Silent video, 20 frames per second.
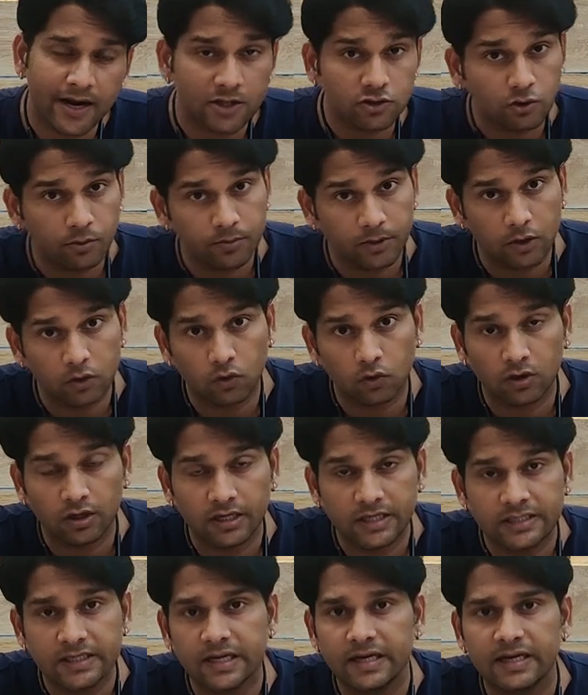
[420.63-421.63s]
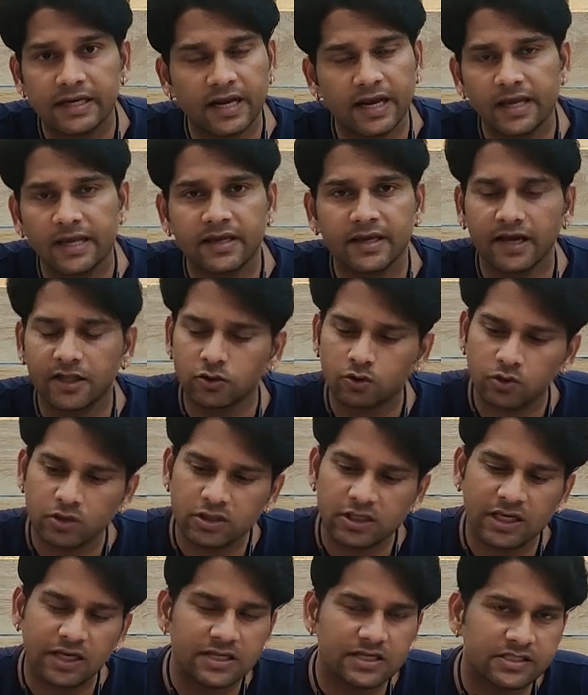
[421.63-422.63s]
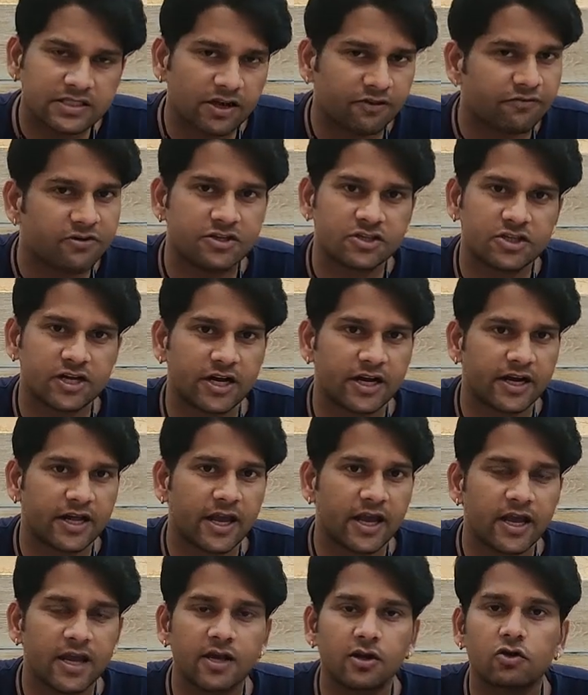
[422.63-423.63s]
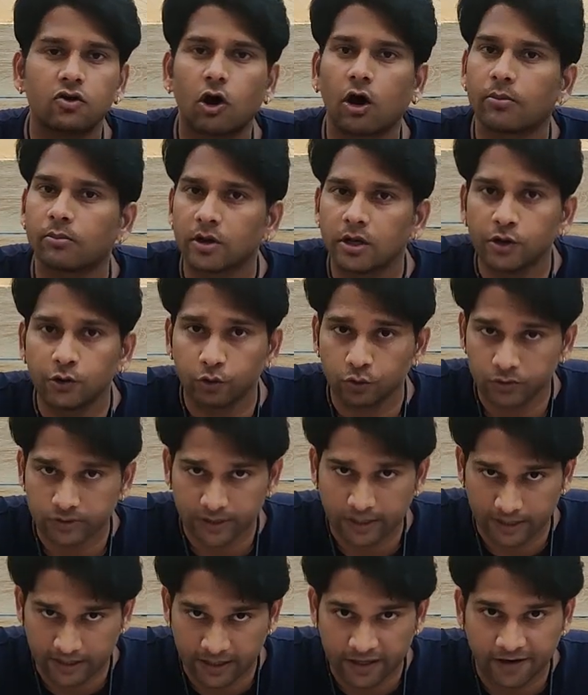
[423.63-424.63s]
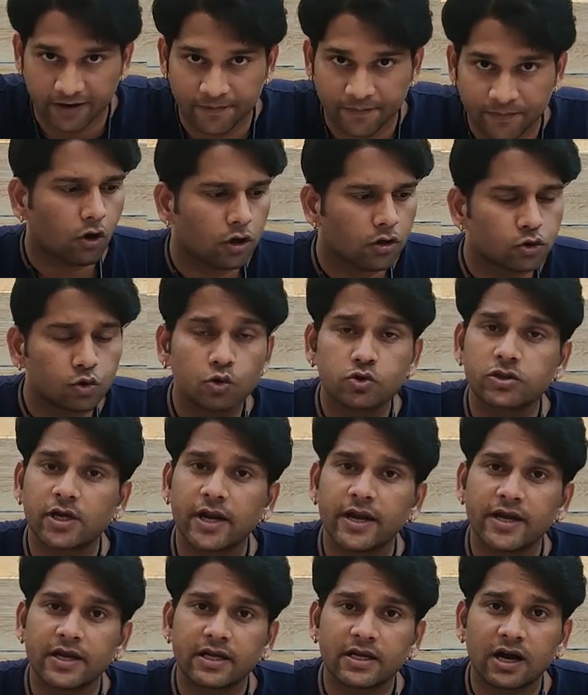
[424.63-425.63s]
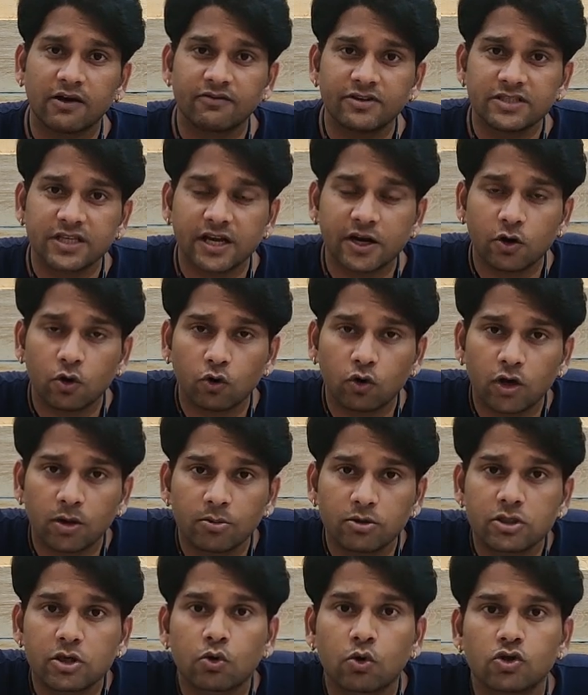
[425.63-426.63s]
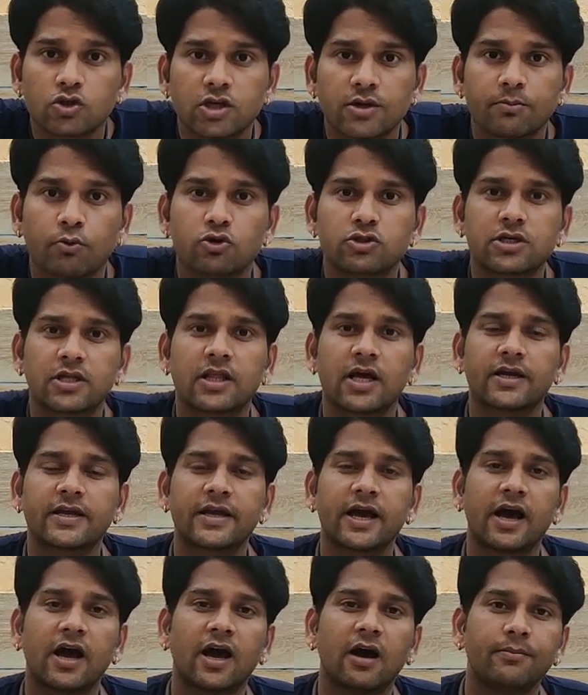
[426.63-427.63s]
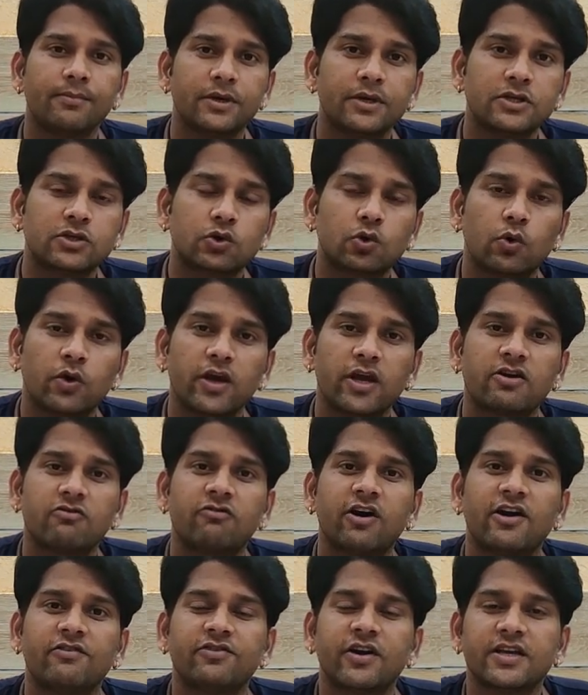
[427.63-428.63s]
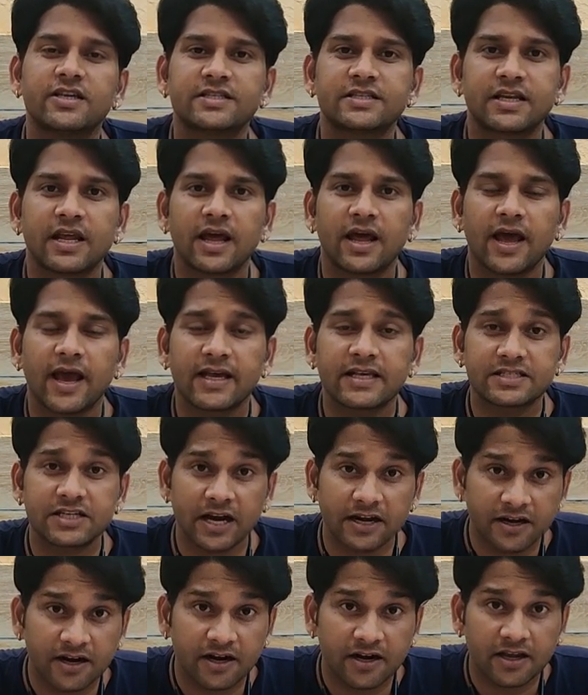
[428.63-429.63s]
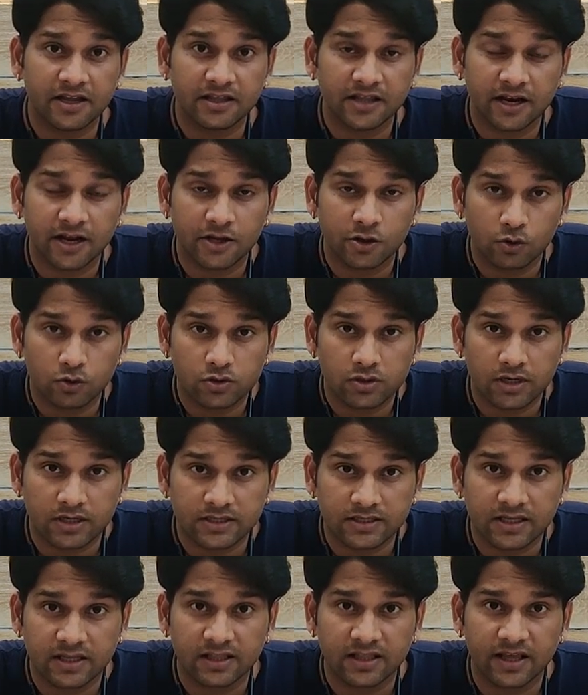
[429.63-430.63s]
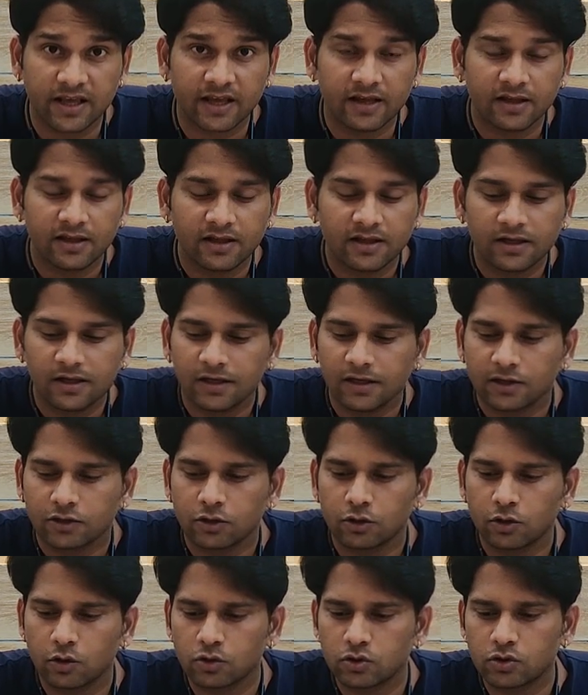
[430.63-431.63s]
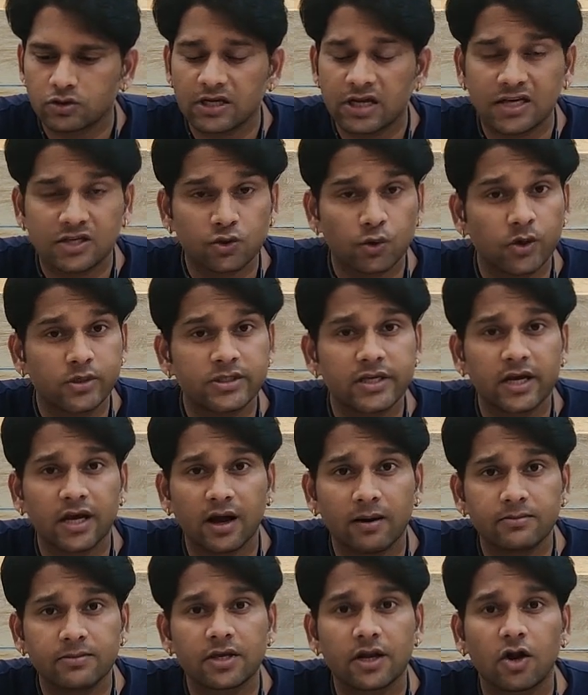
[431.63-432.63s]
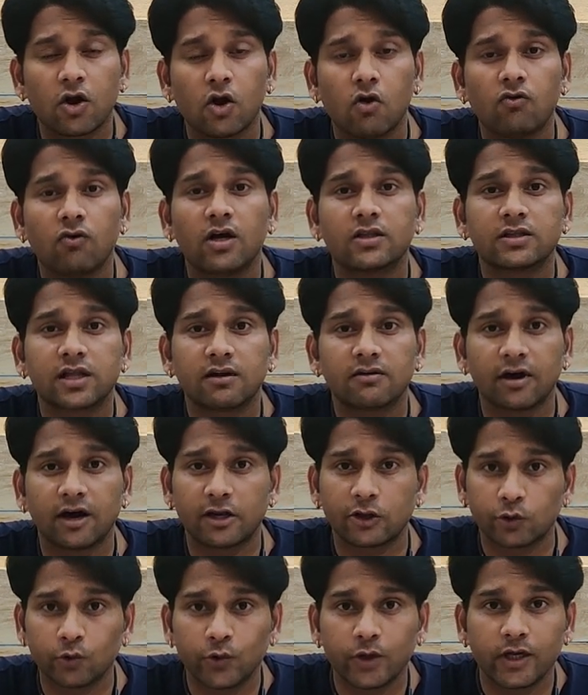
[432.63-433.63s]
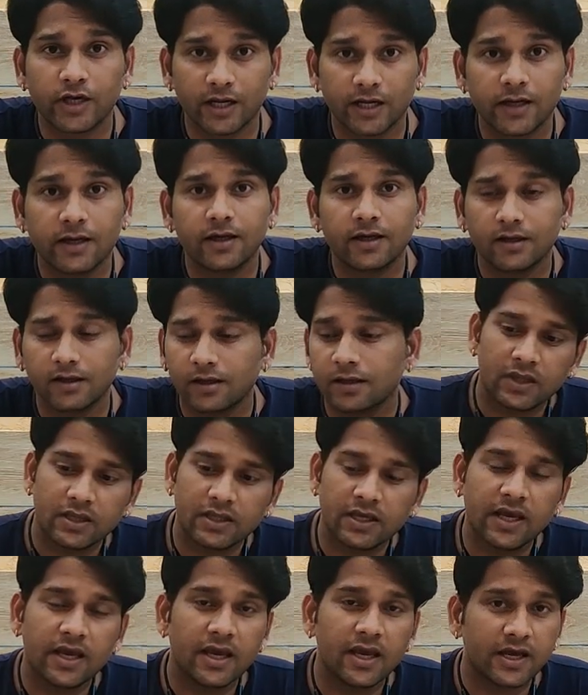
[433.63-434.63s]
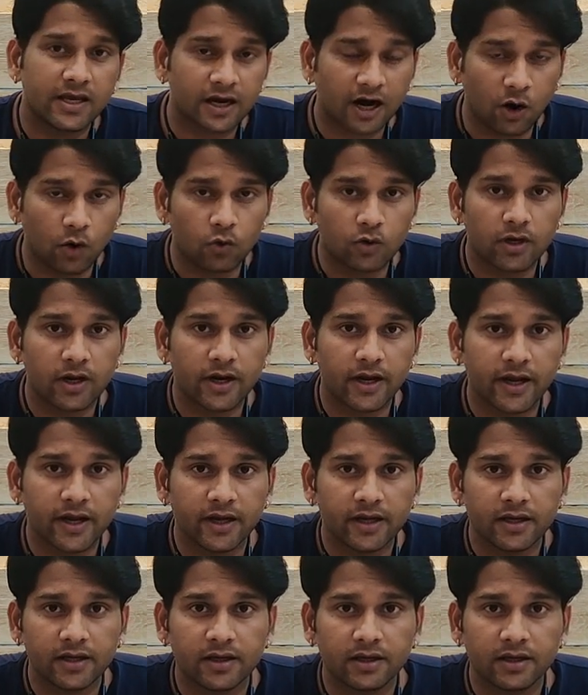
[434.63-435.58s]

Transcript: है तो बिल्कुल लीजिए नहीं है तो ये सफिशियंट है एक नॉर्मल यूज के लिए और दूसरा एक काफी सारे लोगों ने मुझसे क्वेश्चन पूछा था क्या हम इसको एक वाईफाई एक्सटेंडर की तरह यूज कर सकते हैं तो दोस्तों जहां सुई से काम चल रहा हो वहां तलवार क्यों निकालनी ये एक राउटर है